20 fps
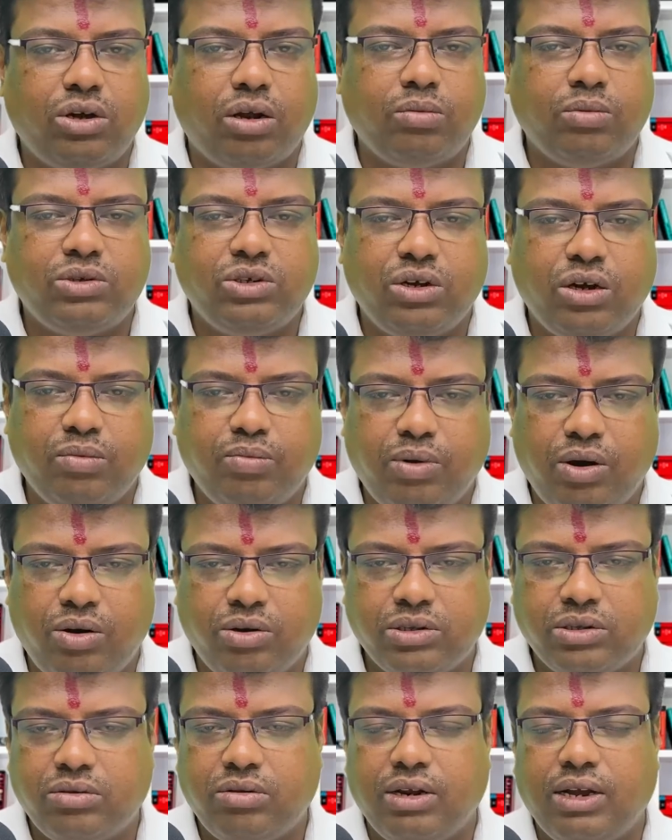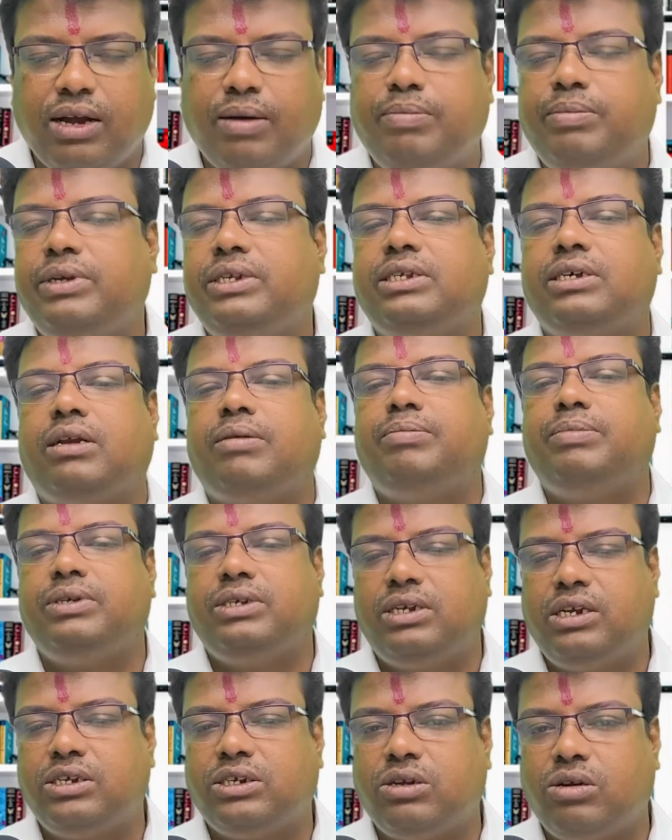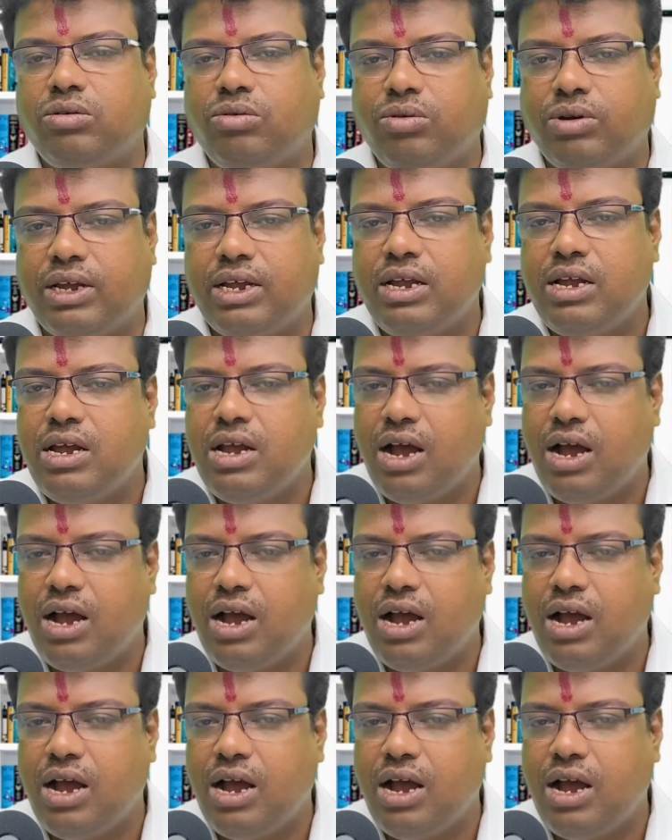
জন্মছক বা হস্তরেখা বিচার বিশ্লেষণ করে